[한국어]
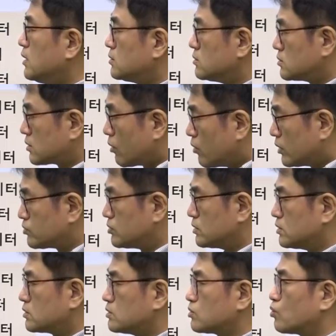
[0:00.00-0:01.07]
사용할 수 있는
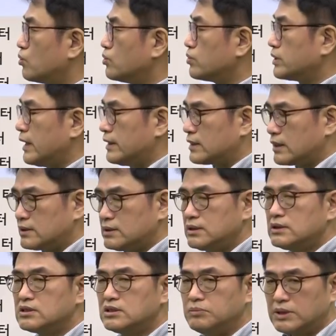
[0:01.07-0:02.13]
그런 공용 데이터를
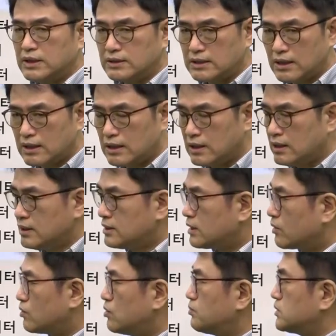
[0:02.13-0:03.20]
의미를
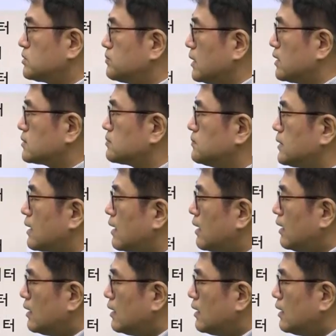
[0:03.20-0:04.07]
한다라고 보시면 되겠습니다.